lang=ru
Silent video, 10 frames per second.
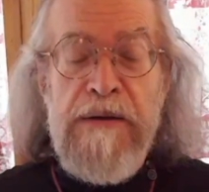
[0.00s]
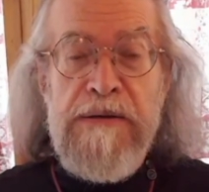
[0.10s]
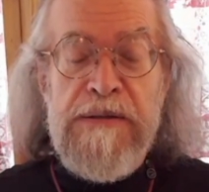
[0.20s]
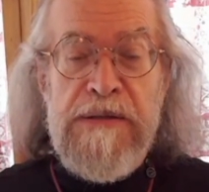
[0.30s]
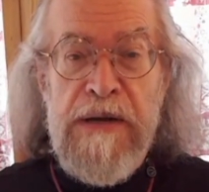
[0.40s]

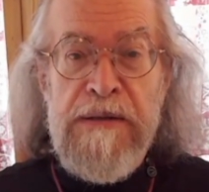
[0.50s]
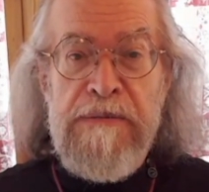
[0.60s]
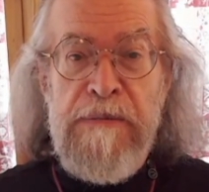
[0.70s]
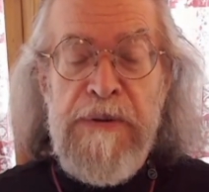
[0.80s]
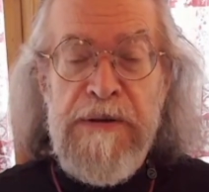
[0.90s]
И стала
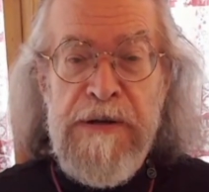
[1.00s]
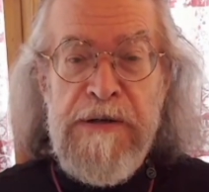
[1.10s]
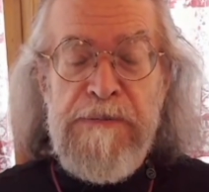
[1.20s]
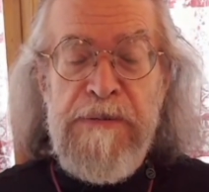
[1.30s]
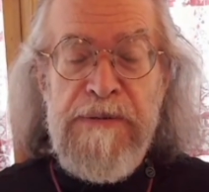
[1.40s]

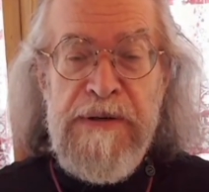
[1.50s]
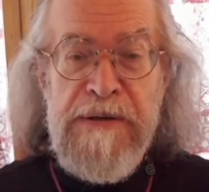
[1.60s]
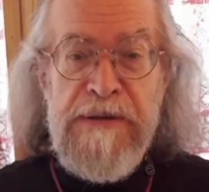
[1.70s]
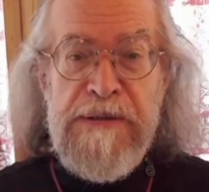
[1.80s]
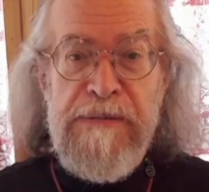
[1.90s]
выполнять
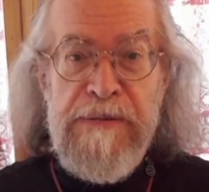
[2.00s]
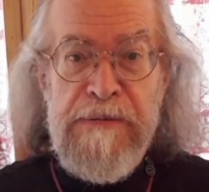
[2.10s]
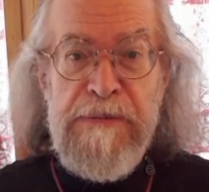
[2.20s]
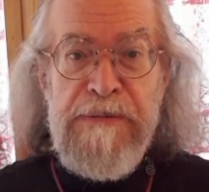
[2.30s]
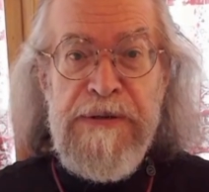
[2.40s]
повеление
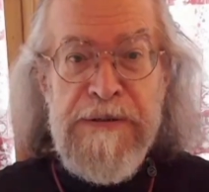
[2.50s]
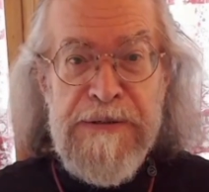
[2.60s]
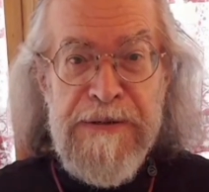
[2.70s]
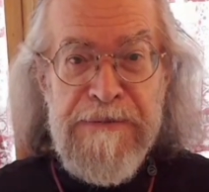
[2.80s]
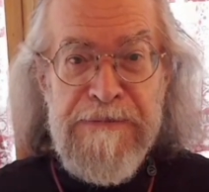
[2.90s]
своего
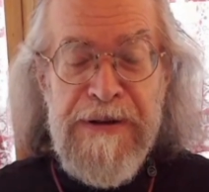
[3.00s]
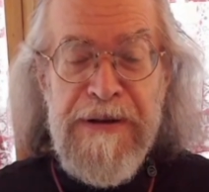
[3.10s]
повелителя.